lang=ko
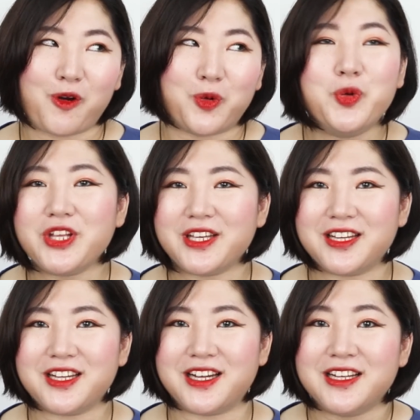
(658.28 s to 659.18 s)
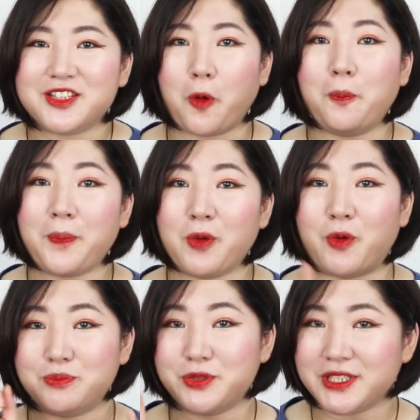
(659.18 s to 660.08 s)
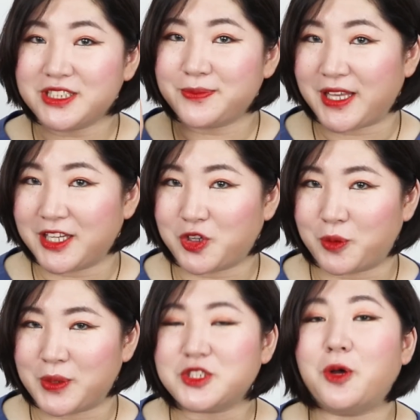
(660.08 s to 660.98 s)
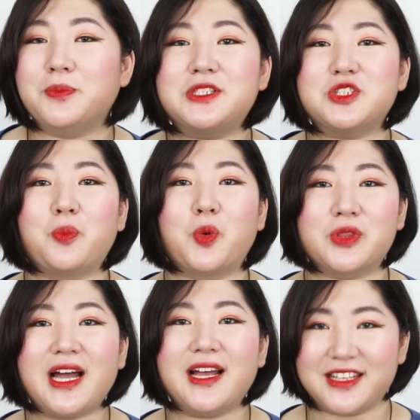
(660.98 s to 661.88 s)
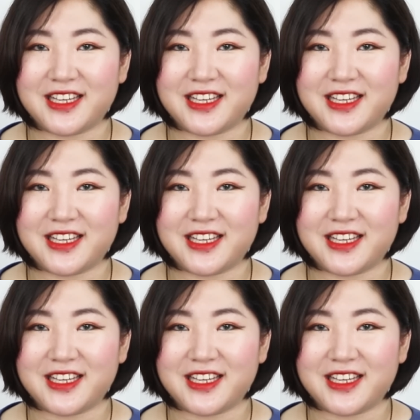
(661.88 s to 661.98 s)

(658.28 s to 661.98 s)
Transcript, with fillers: 오늘 더페 원브랜드 메이크업에서 미처 못다한